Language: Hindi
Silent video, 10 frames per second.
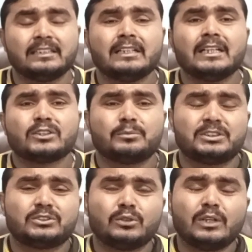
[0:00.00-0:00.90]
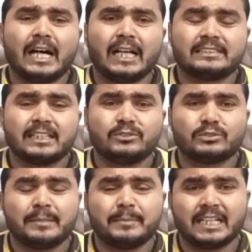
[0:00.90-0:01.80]
तो बच्चों आज का जो सा
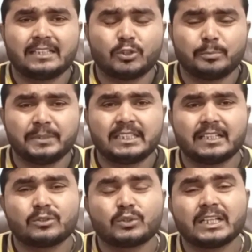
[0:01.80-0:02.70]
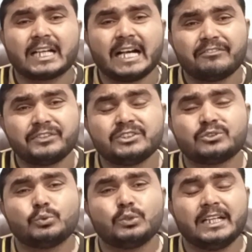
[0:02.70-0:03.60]
हमारा टॉपिक है क्योंकि काफ़ी
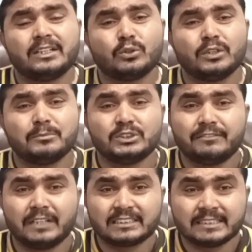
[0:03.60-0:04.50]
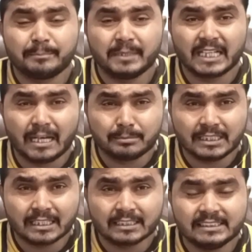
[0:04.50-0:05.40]
स्टूडेंटों ने मुझे व्हाट्सअप पे रबता
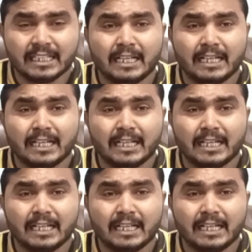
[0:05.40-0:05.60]
किया